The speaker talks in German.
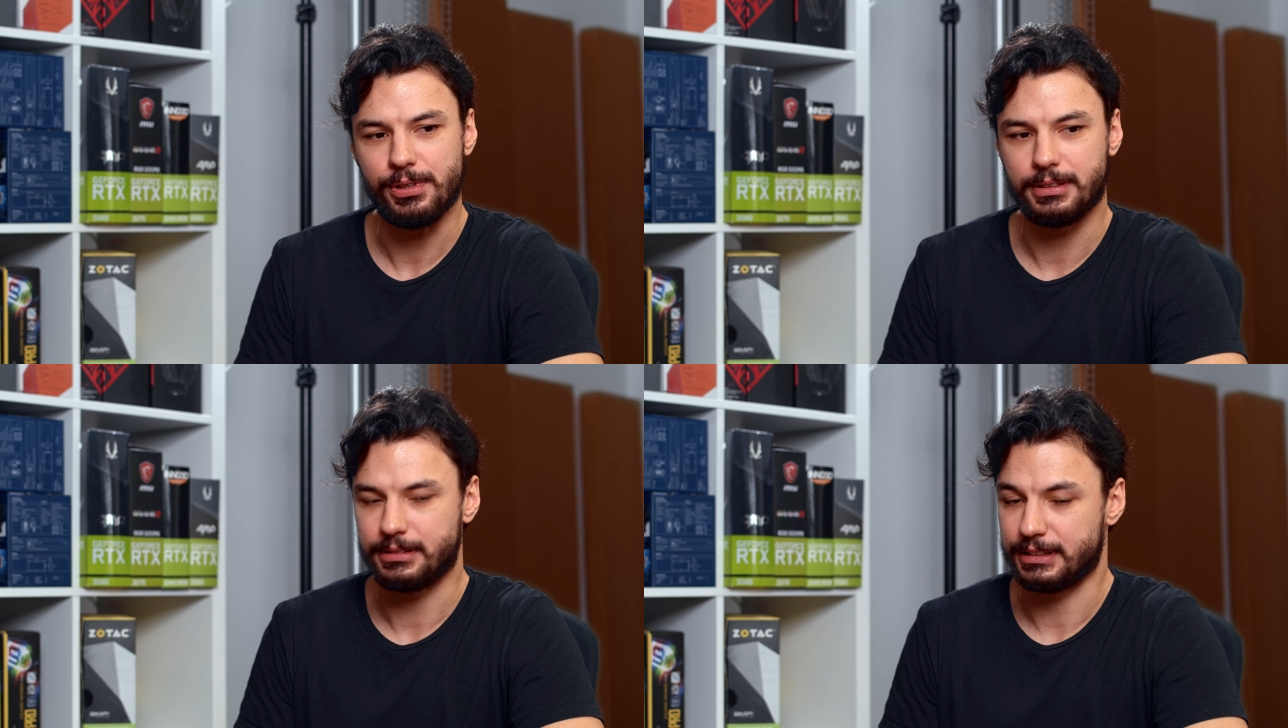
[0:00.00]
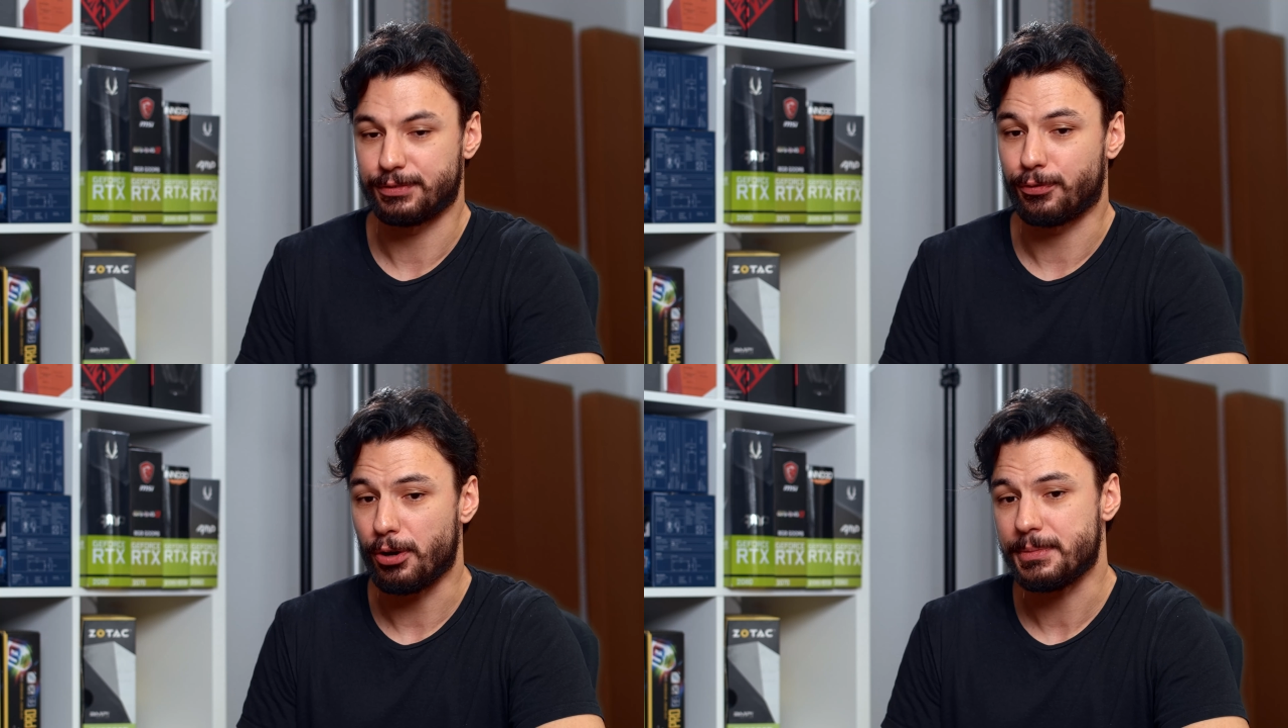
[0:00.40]
Äh, ich
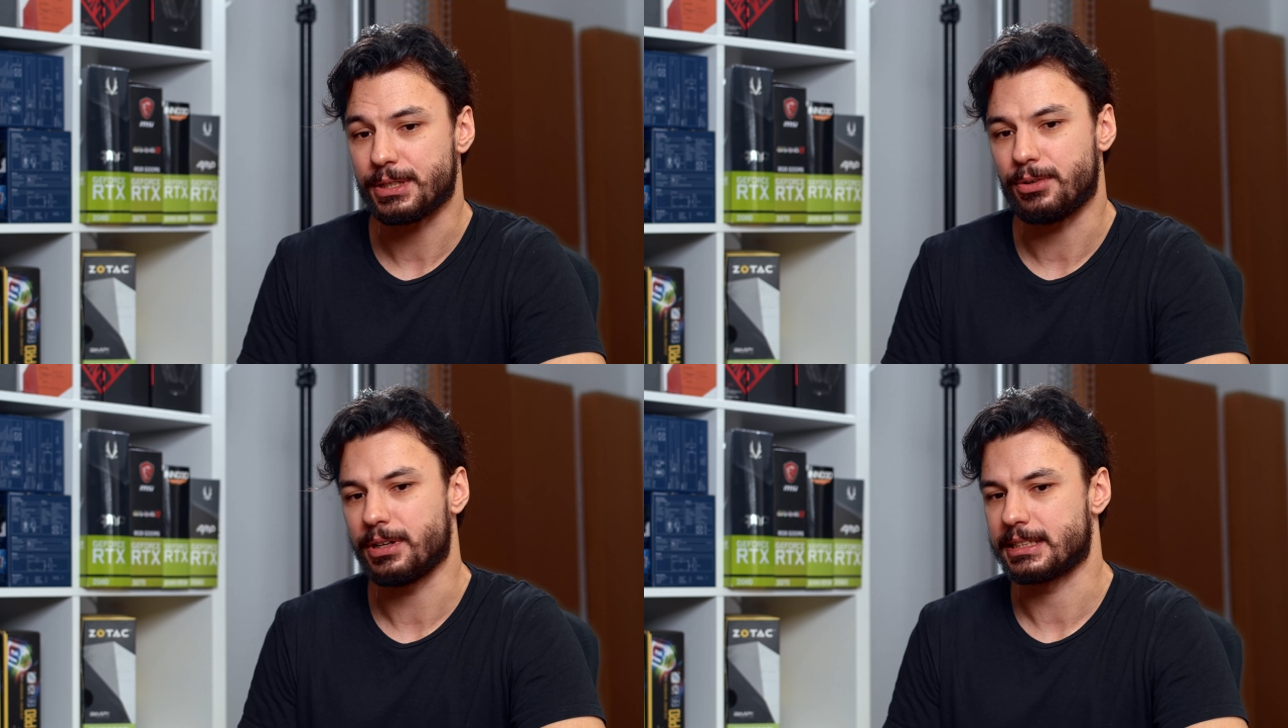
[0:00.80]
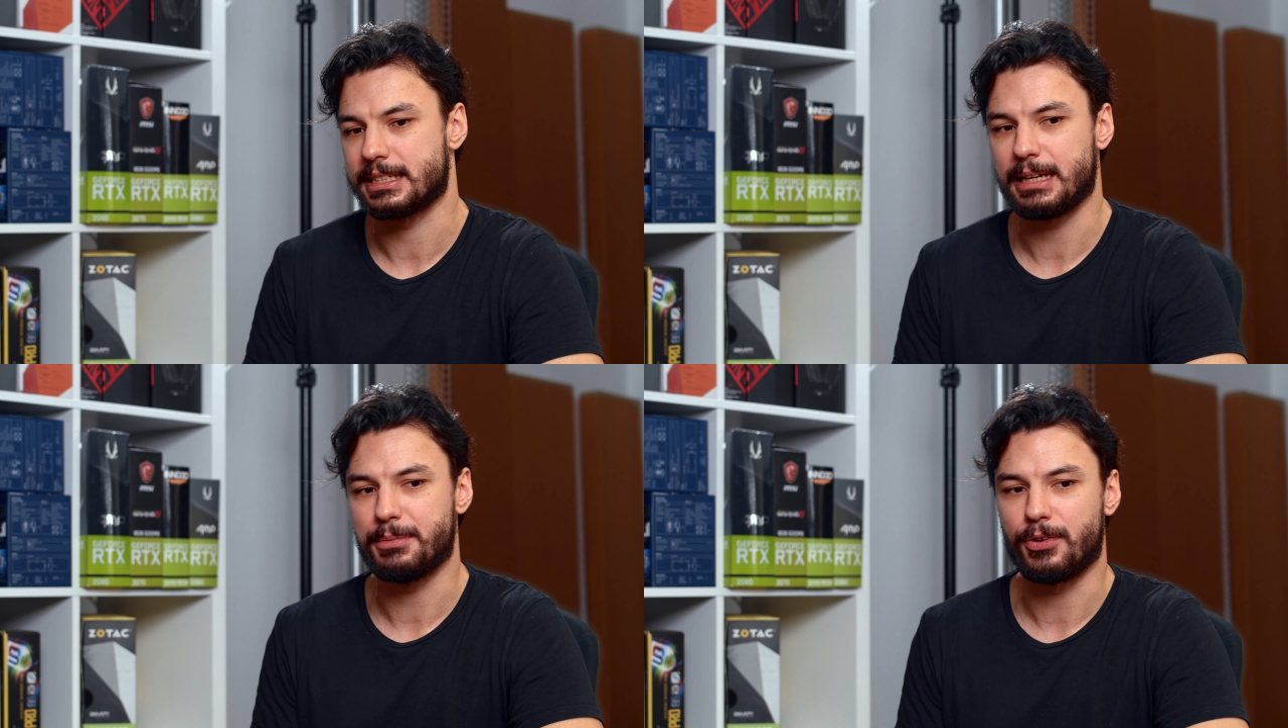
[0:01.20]
freue mich auch
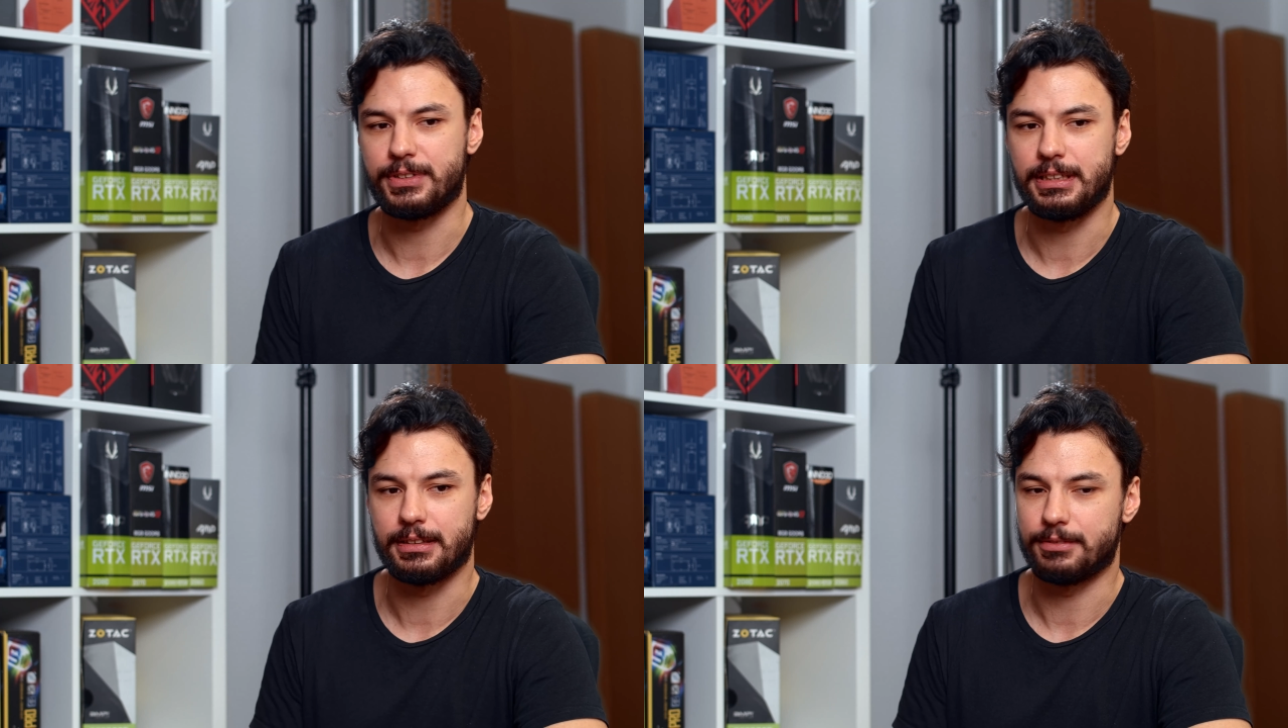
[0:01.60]
extrem auf die,